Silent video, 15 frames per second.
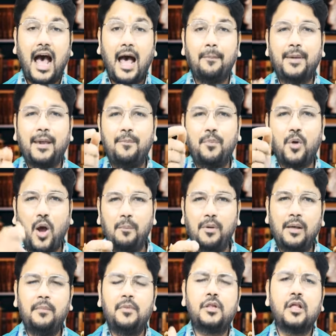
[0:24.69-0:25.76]
आपके
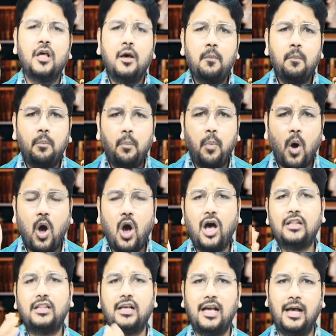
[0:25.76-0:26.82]
प्रॉब्लम्स
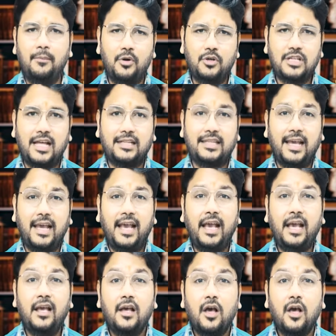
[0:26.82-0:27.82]
बहुत कम हो जाते हैं